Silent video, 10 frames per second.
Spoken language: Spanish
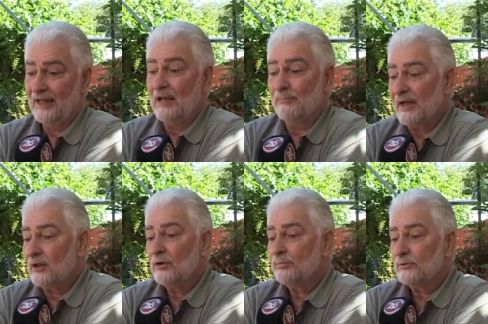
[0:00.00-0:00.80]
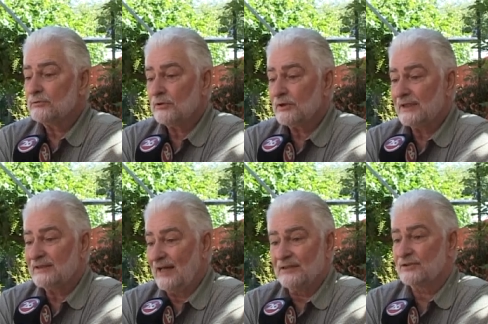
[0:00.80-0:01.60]
El pequeño productor
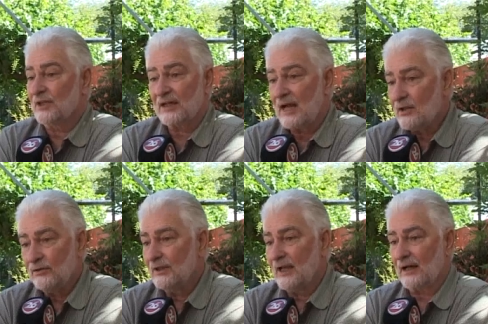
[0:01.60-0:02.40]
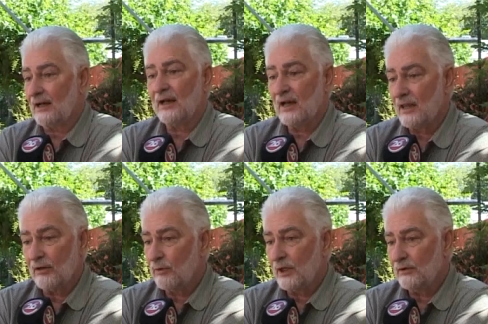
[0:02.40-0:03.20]
está encerrado en las reglas
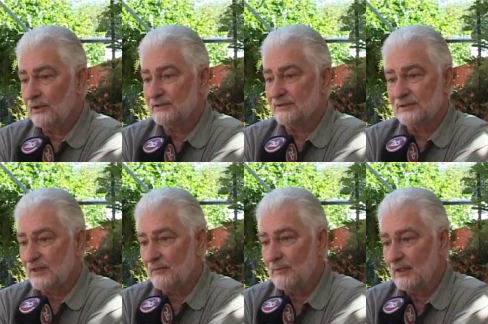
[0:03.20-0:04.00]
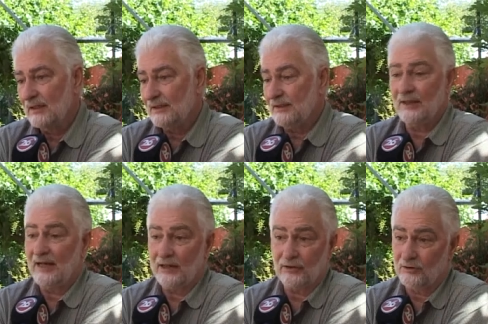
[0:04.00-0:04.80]
de juego del sistema y
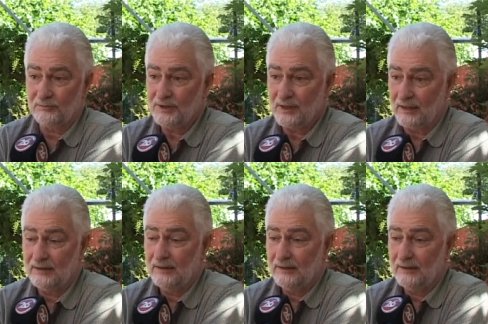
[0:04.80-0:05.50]
de la economía